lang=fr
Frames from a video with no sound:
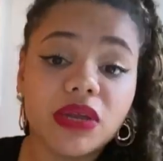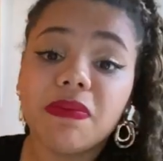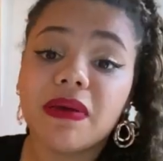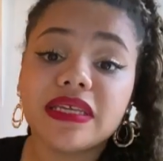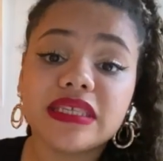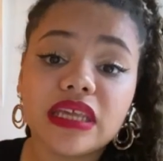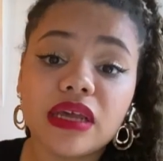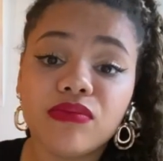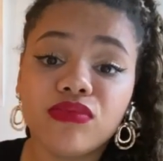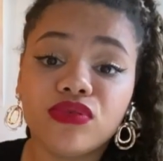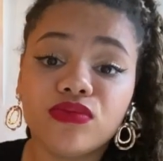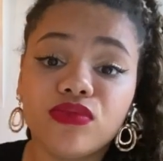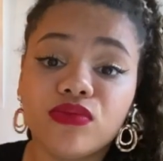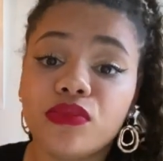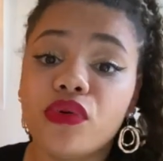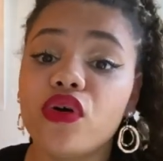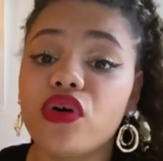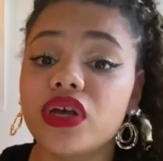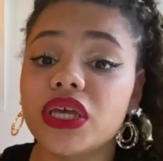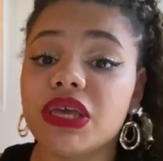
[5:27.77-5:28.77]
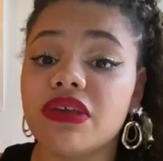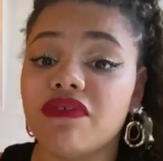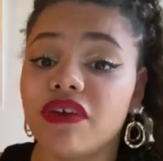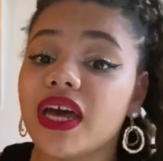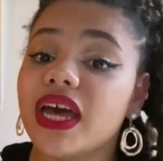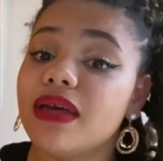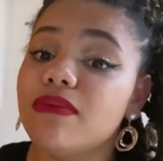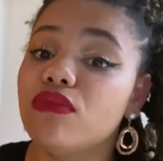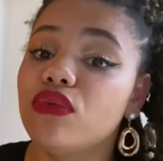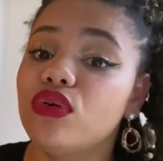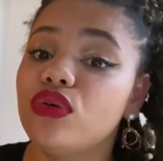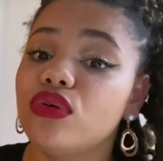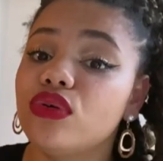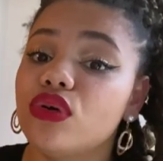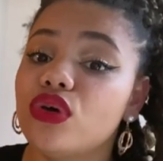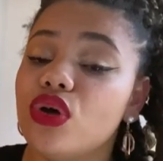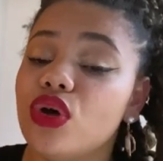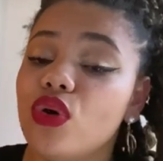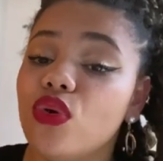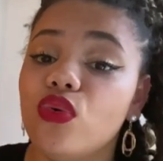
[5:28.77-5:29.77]
passé un bon moment et vraiment,
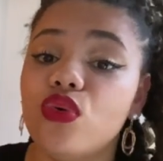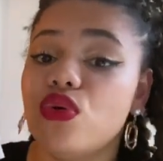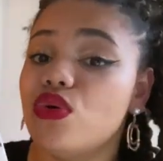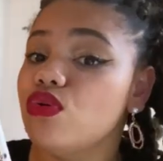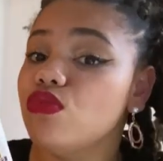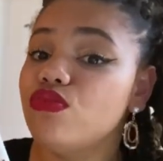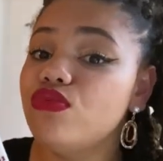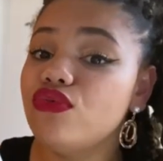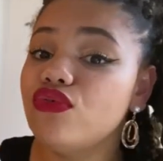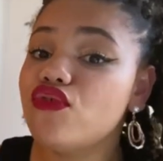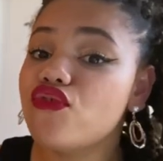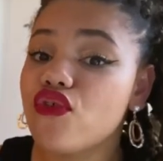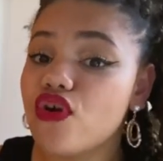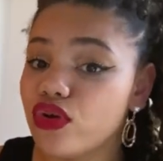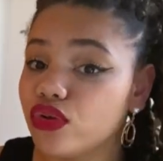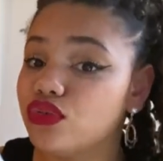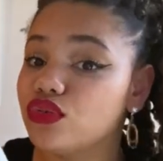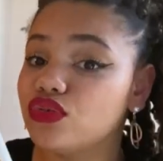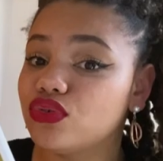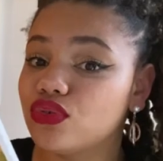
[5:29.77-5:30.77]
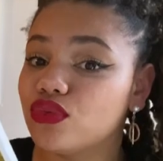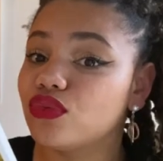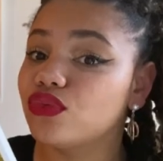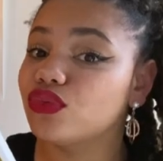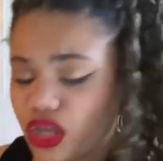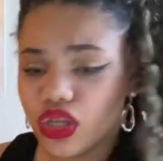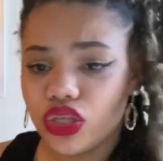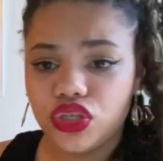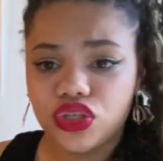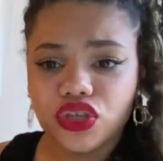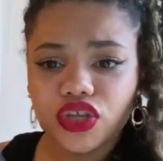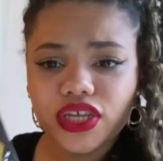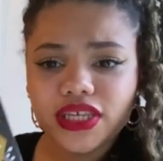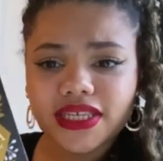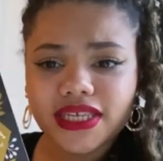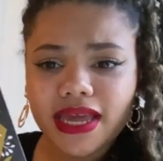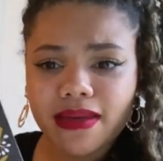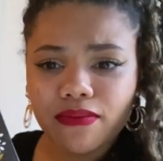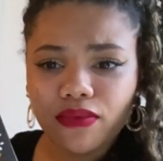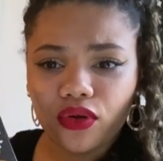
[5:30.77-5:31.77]
on le bouffe en deux secondes.
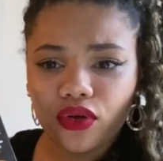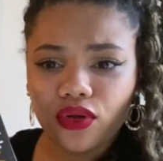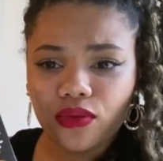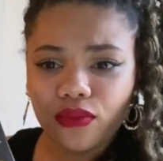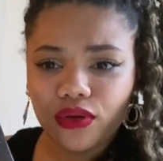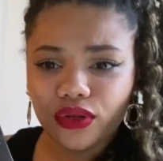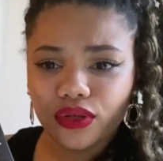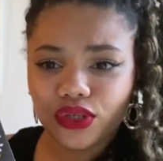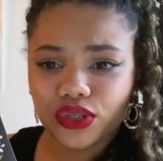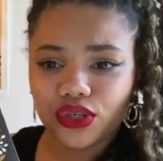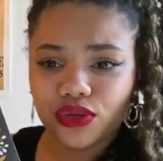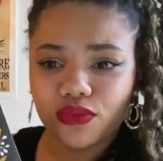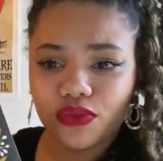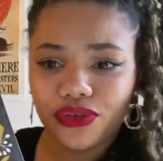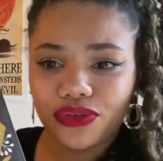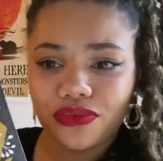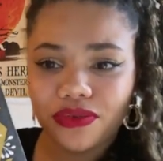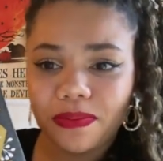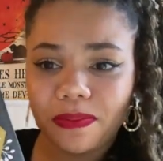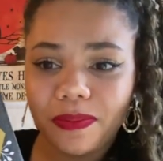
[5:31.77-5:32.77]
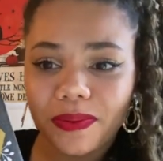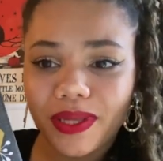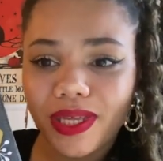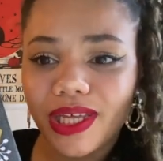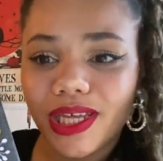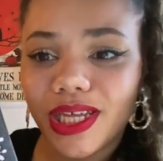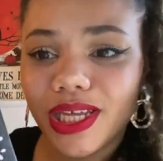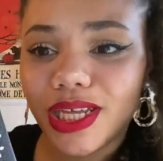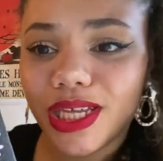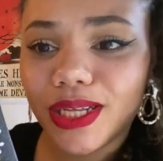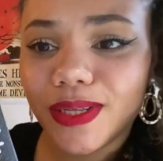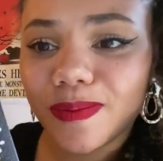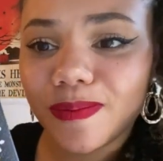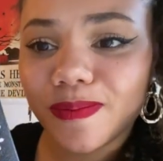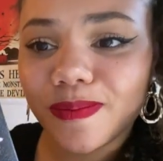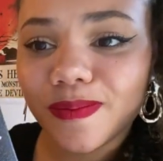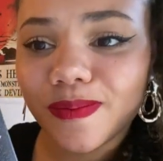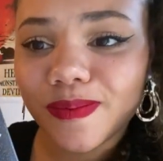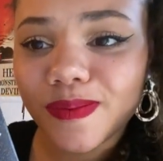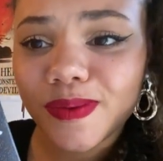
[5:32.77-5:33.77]
Deuxième roman que je me suis pris
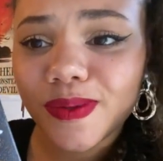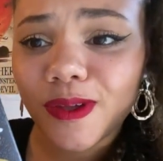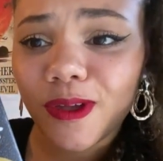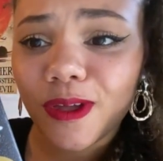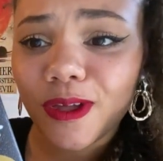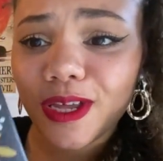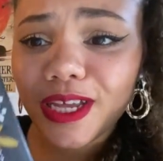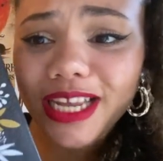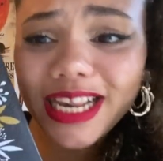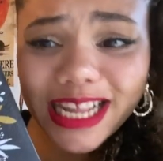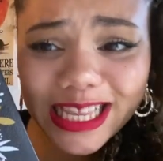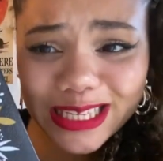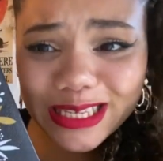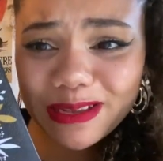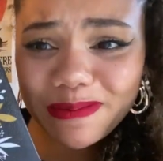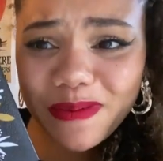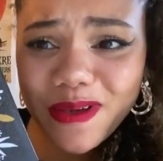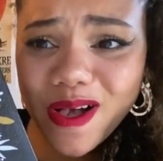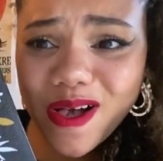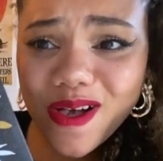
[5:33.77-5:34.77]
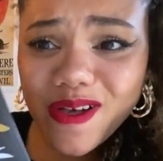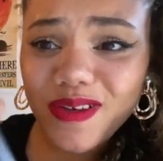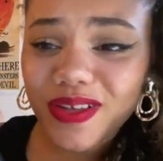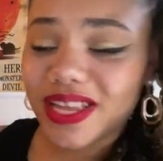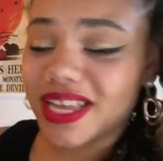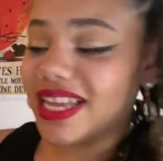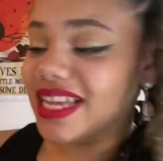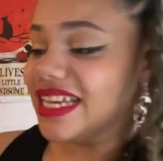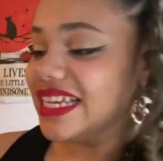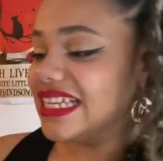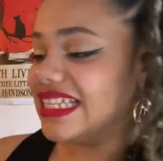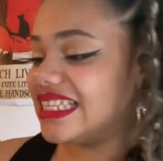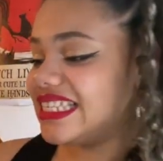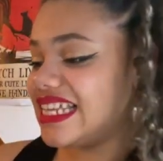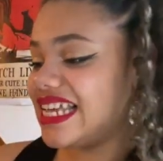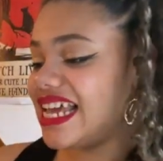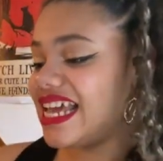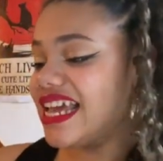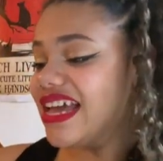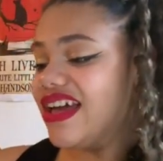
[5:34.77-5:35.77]
il est trop beau
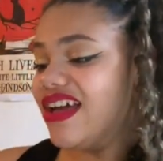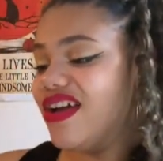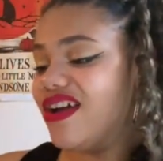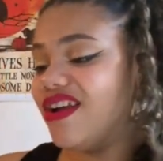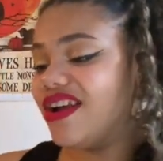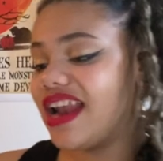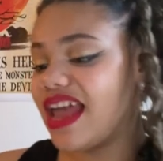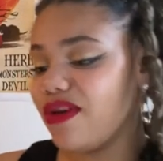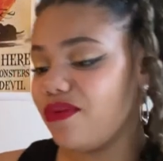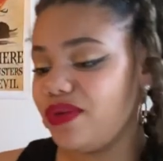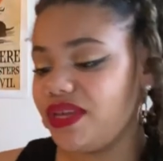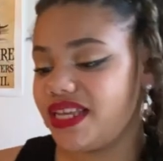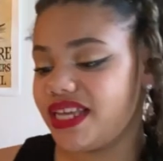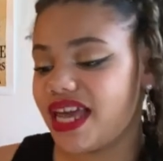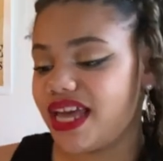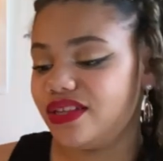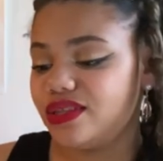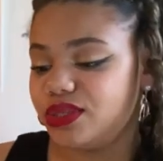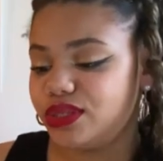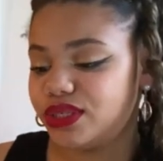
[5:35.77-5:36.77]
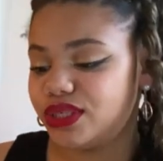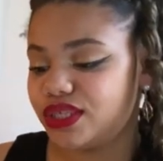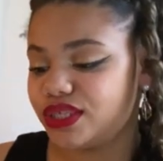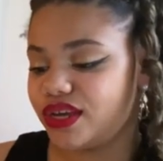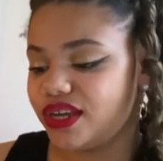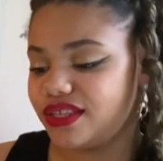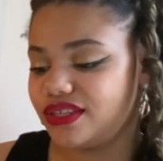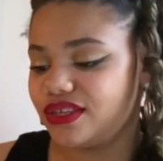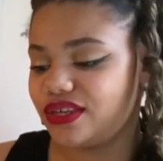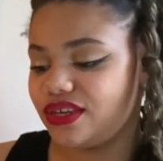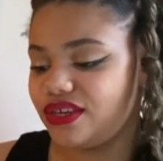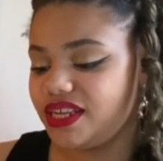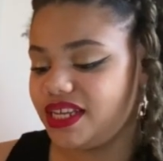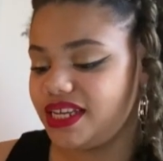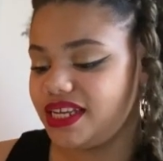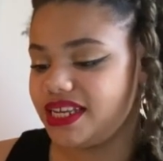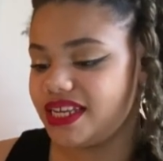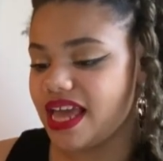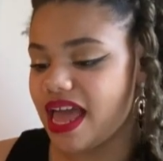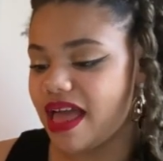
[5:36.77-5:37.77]
C'est euh, la week de Scott
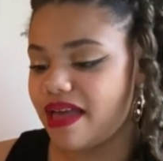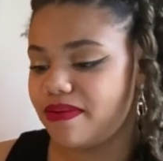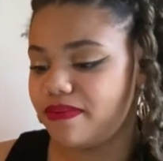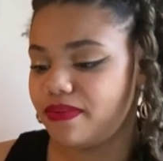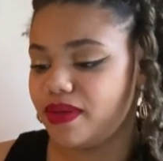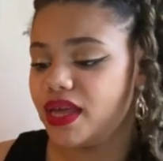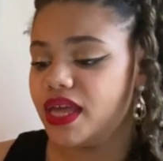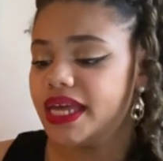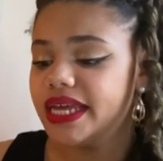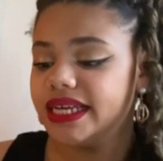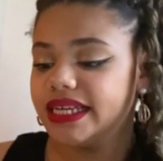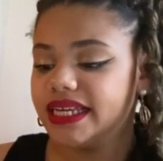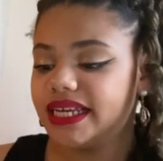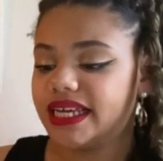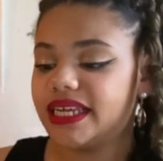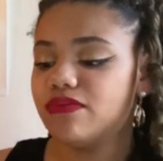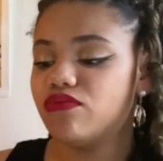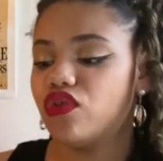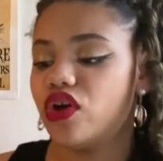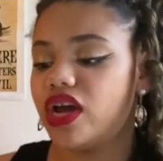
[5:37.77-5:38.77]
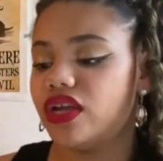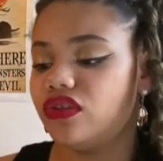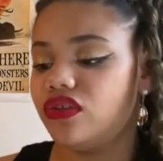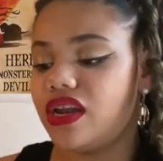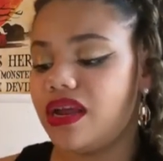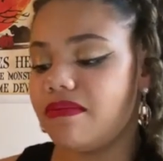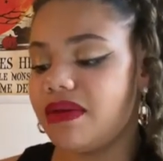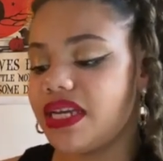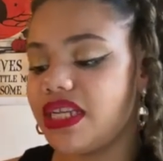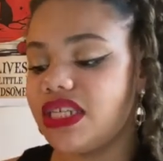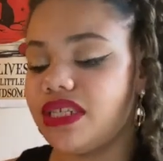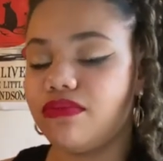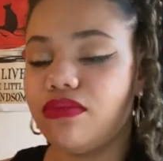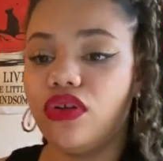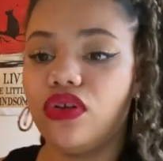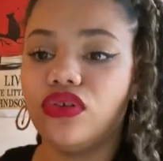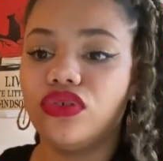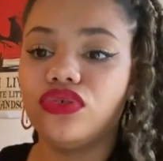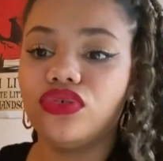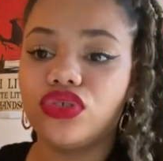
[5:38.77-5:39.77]
Cunningham, grimoire de la magie
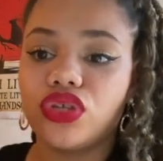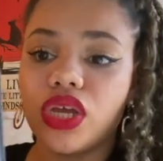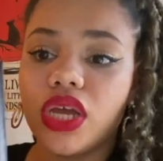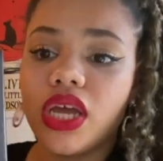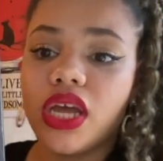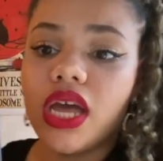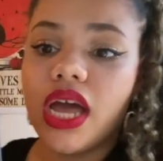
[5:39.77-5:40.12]
blanche.